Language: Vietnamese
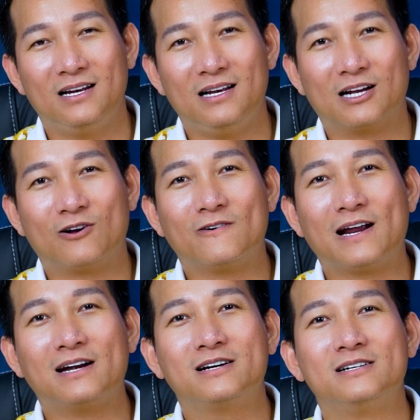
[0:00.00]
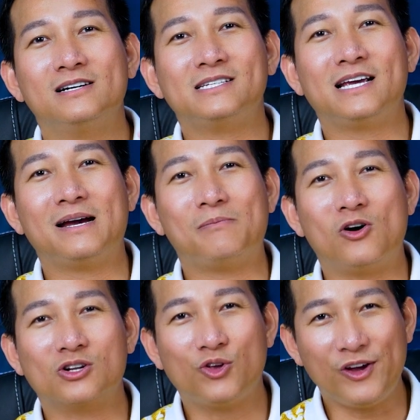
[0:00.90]
là con đang rửa xe
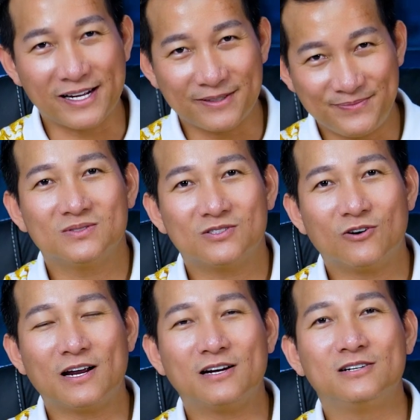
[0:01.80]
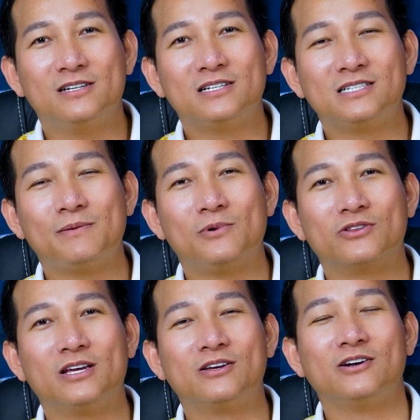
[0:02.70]
bọt tuyết con đang rửa chiếc xe
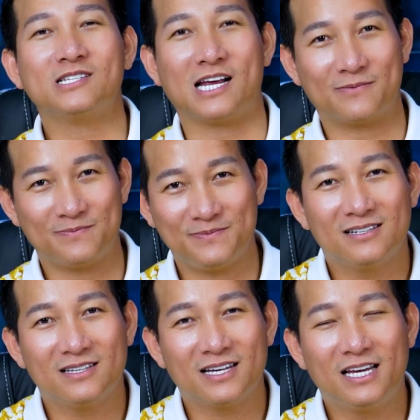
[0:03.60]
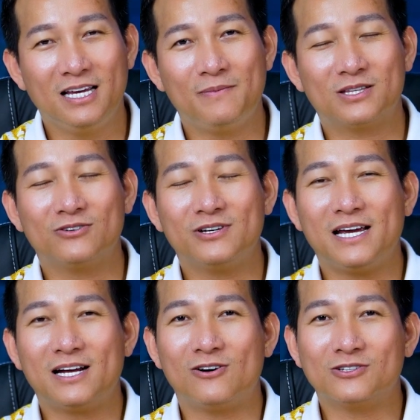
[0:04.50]
bọt tuyết cho nó sạch thì khi mà tôi
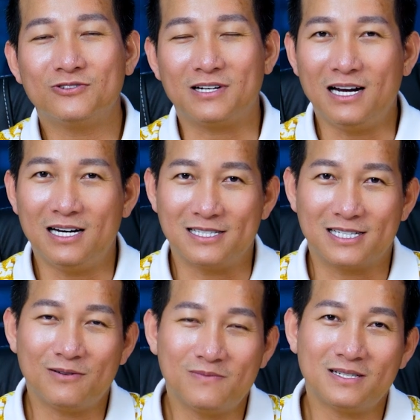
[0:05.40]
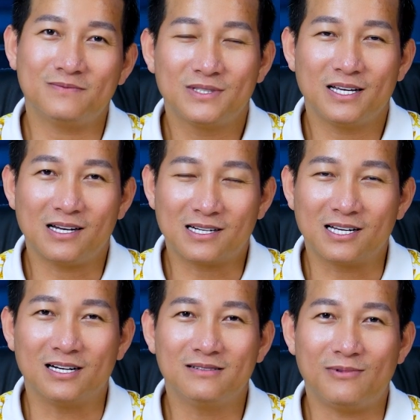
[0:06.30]
nghe con tôi trả lời xong thì thật
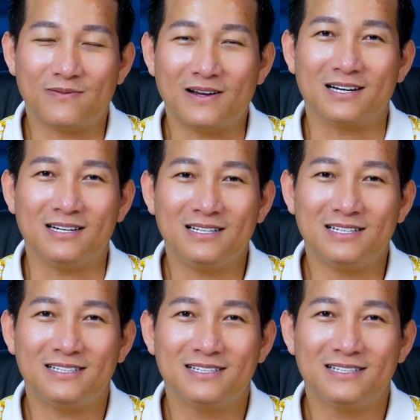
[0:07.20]
sự một lần nữa